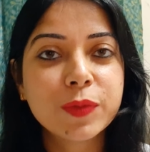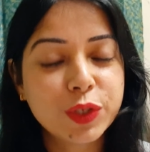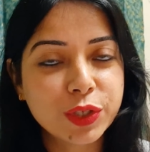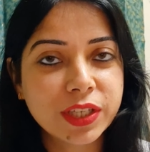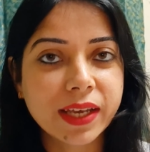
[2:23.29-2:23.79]

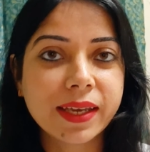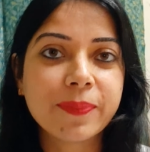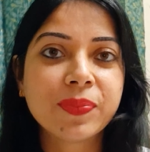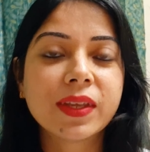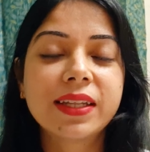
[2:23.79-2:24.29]
जुड़ जाइए
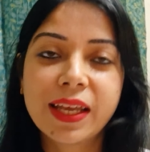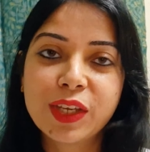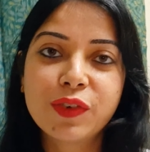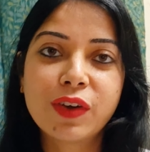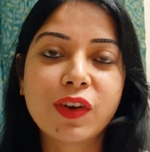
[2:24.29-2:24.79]

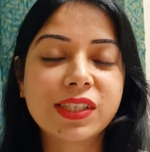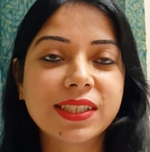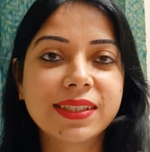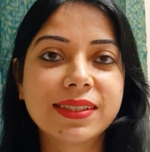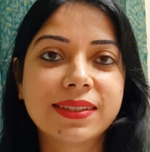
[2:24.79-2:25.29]
थैंक यू फॉर
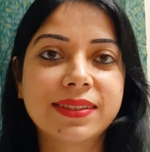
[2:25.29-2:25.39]
वॉचिंग